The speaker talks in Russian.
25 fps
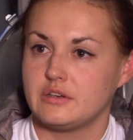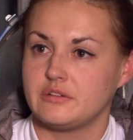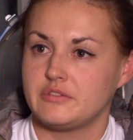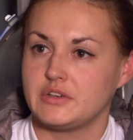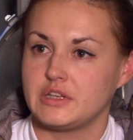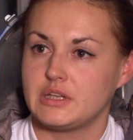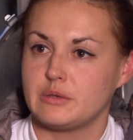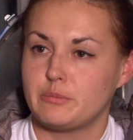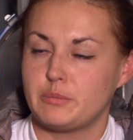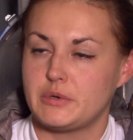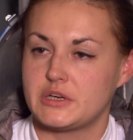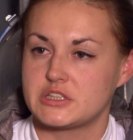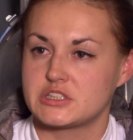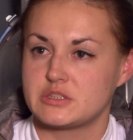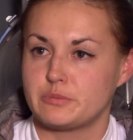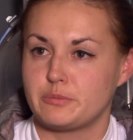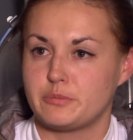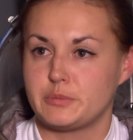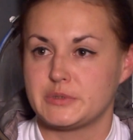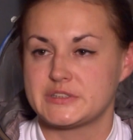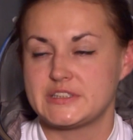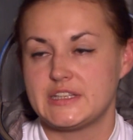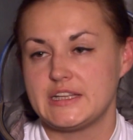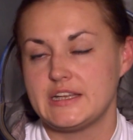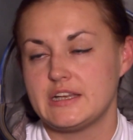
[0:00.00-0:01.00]
В экипаже
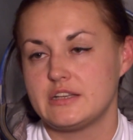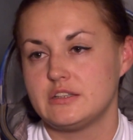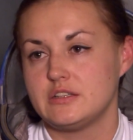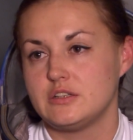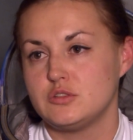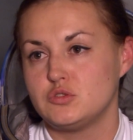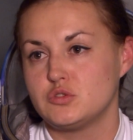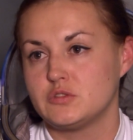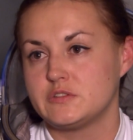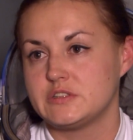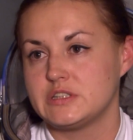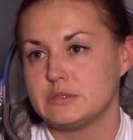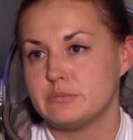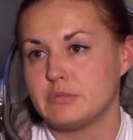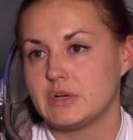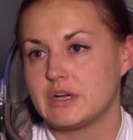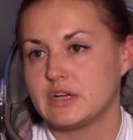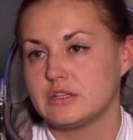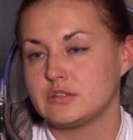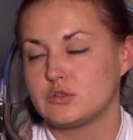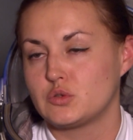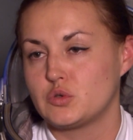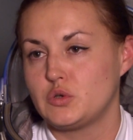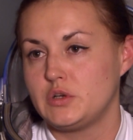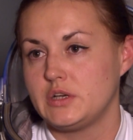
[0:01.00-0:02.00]
постоянно идет
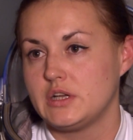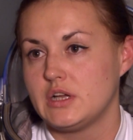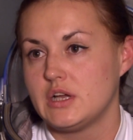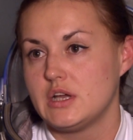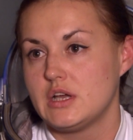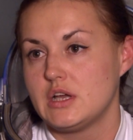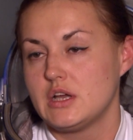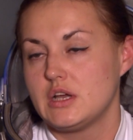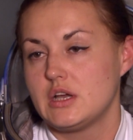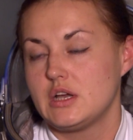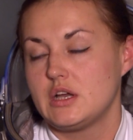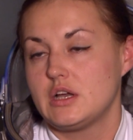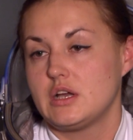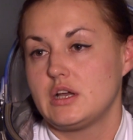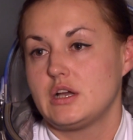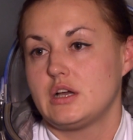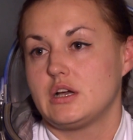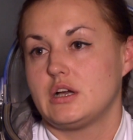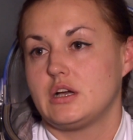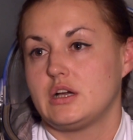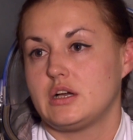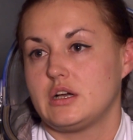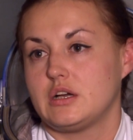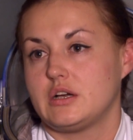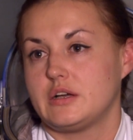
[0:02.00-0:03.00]
взаимоконтроль,
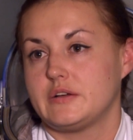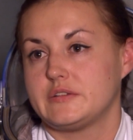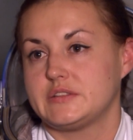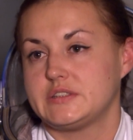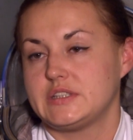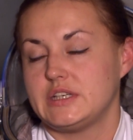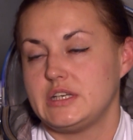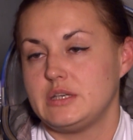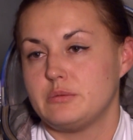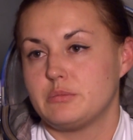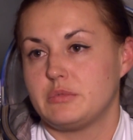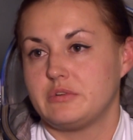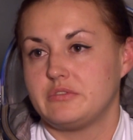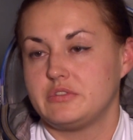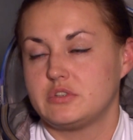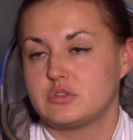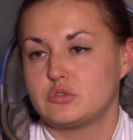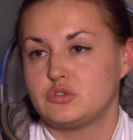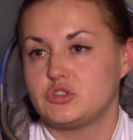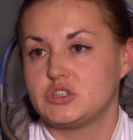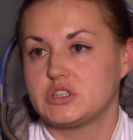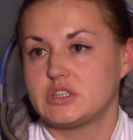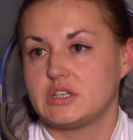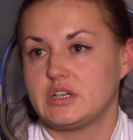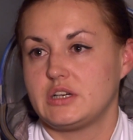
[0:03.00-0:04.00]
а,
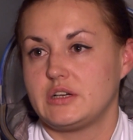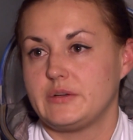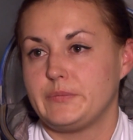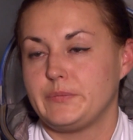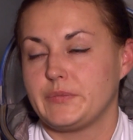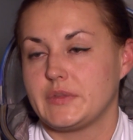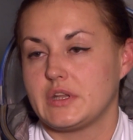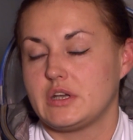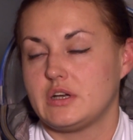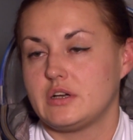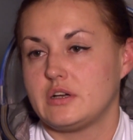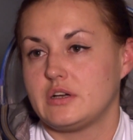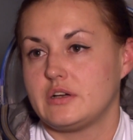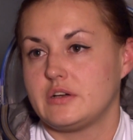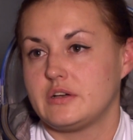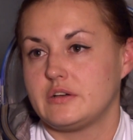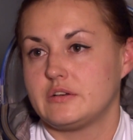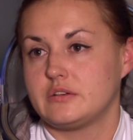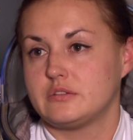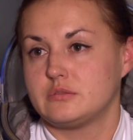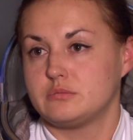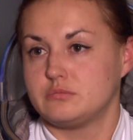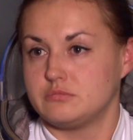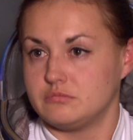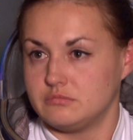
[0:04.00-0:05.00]
взаимовыручка,
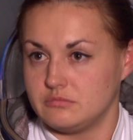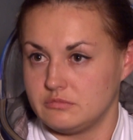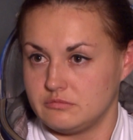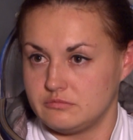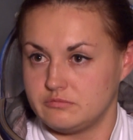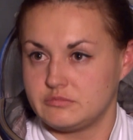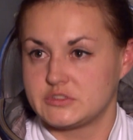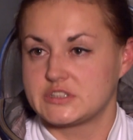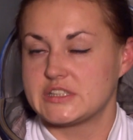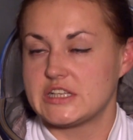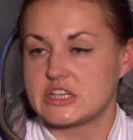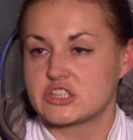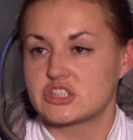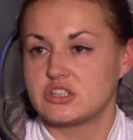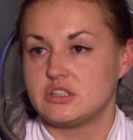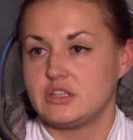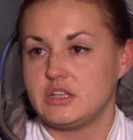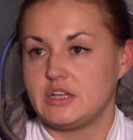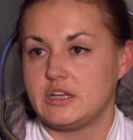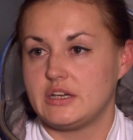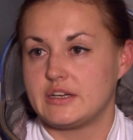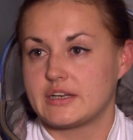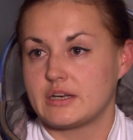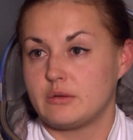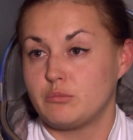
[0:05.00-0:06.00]
а,
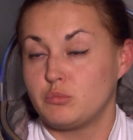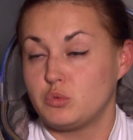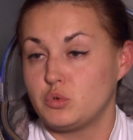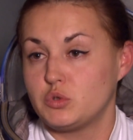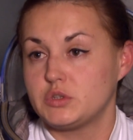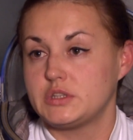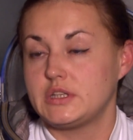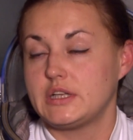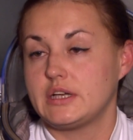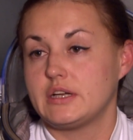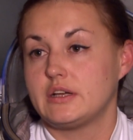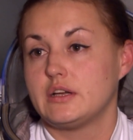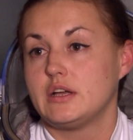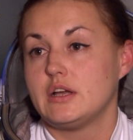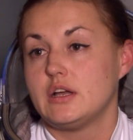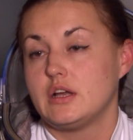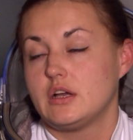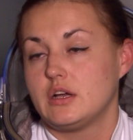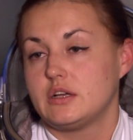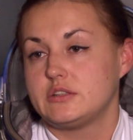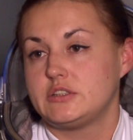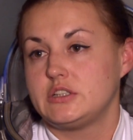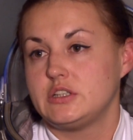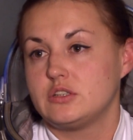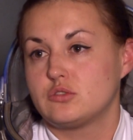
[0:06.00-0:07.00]
слаженная работа.
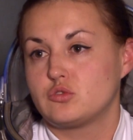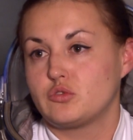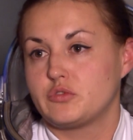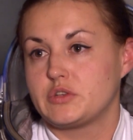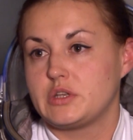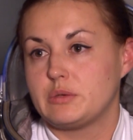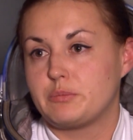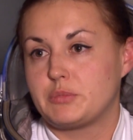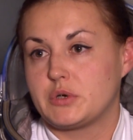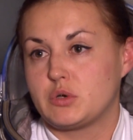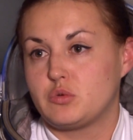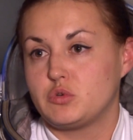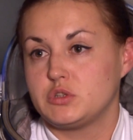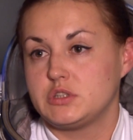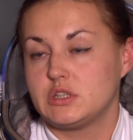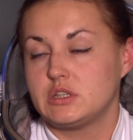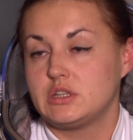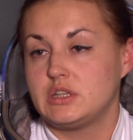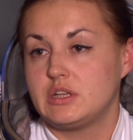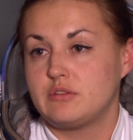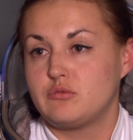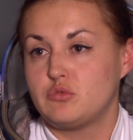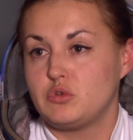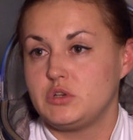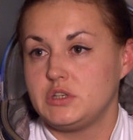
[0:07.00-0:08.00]
Тренировки проходят
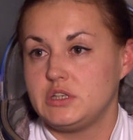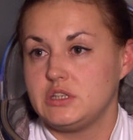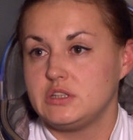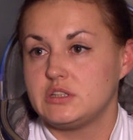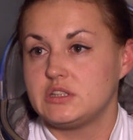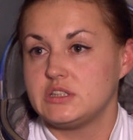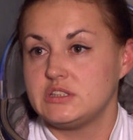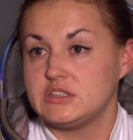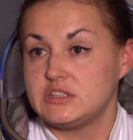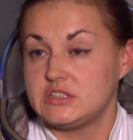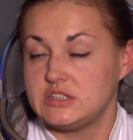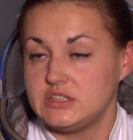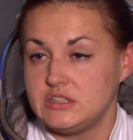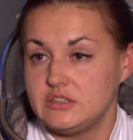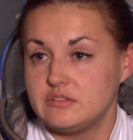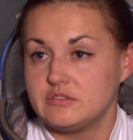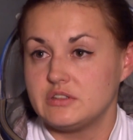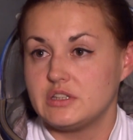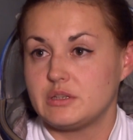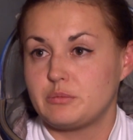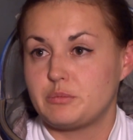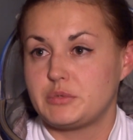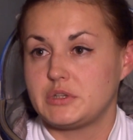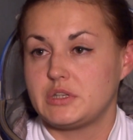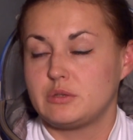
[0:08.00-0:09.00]
довольно
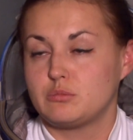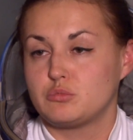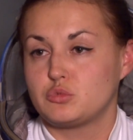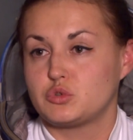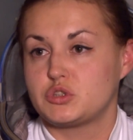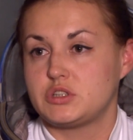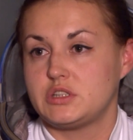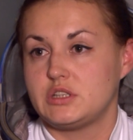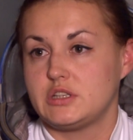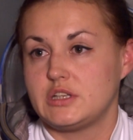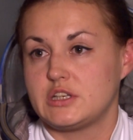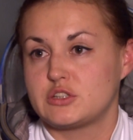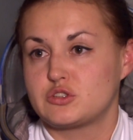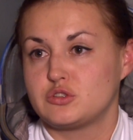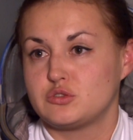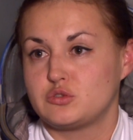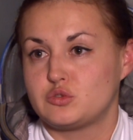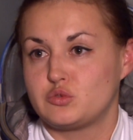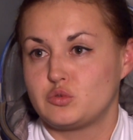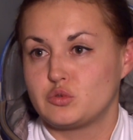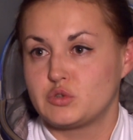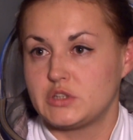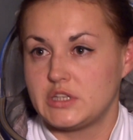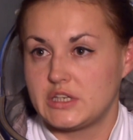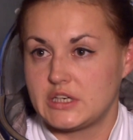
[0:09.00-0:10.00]
интенсивно, потому что наши
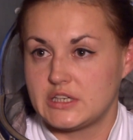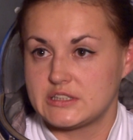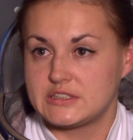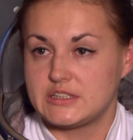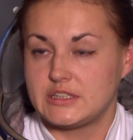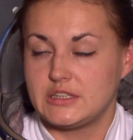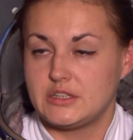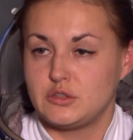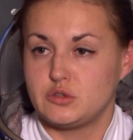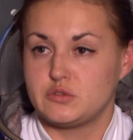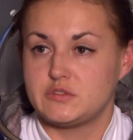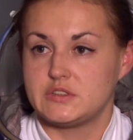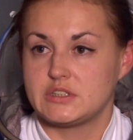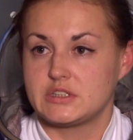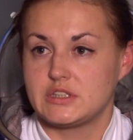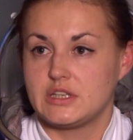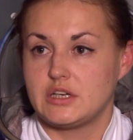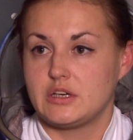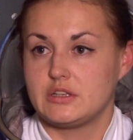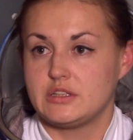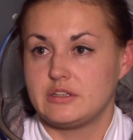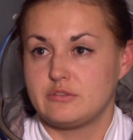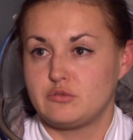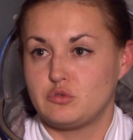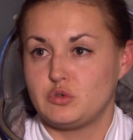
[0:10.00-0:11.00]
инструктора задают
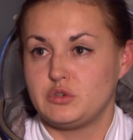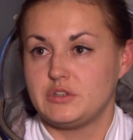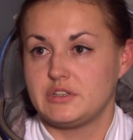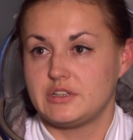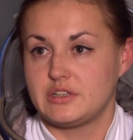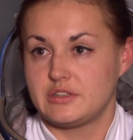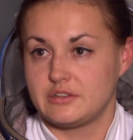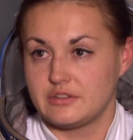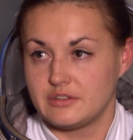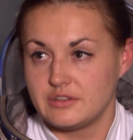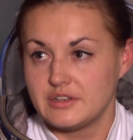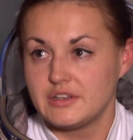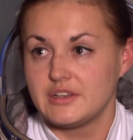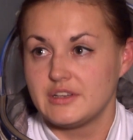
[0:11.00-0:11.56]
всегда довольно,